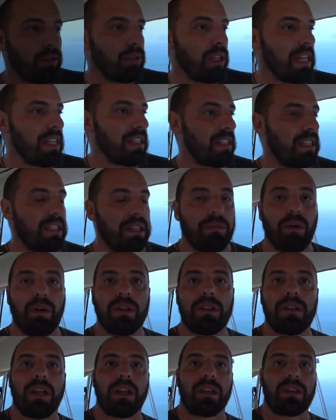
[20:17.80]
у нас
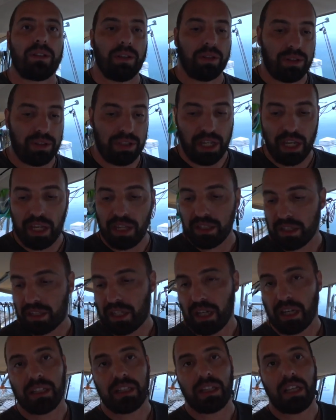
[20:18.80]
сегодня тот день,
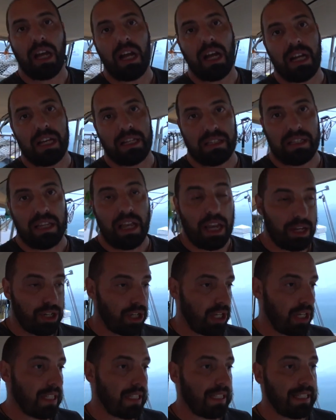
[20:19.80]
когда
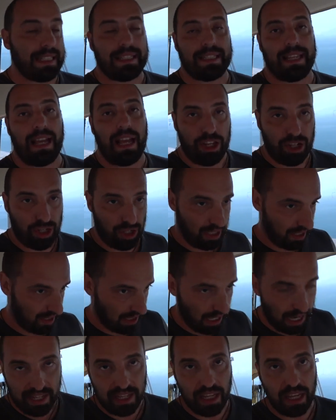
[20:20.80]
Саша, Саша
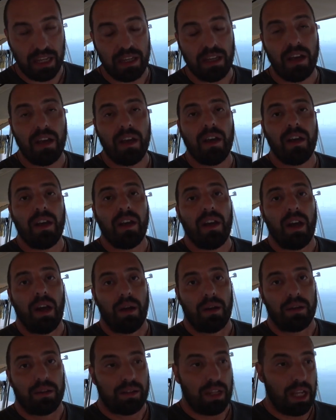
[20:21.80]
Саней
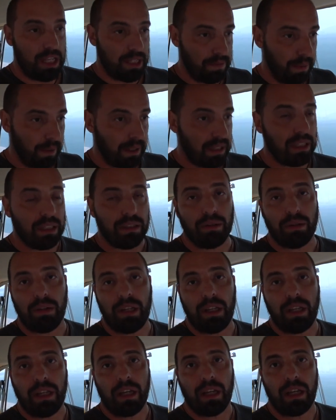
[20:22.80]
нас
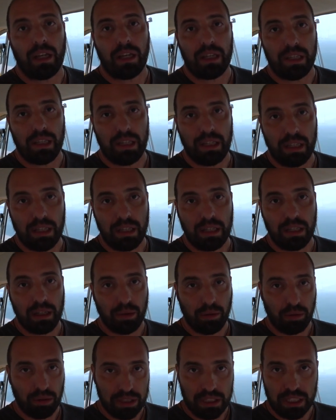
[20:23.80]
покинули и
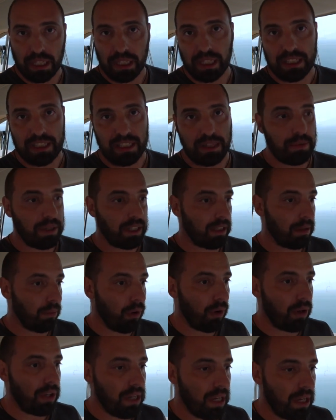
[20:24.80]
улетели к себе
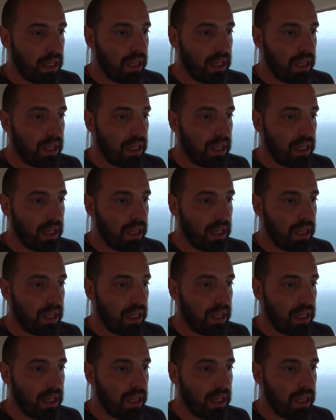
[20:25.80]
домой.